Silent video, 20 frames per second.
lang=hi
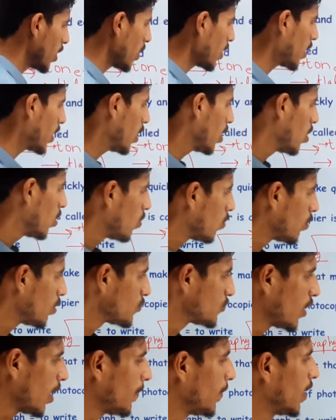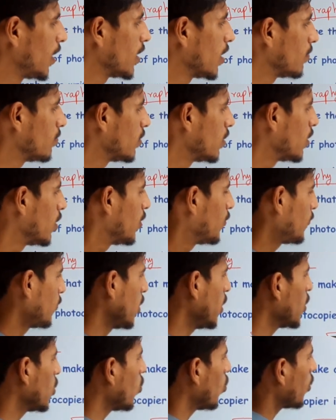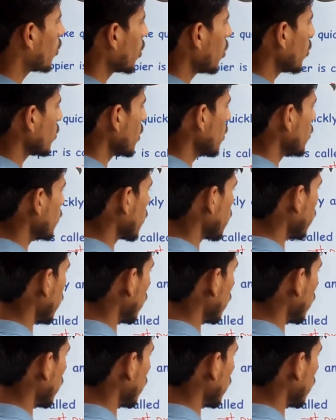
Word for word: ठीक है और जर्मेनियम सिलिकॉन क्या होता है जिसकी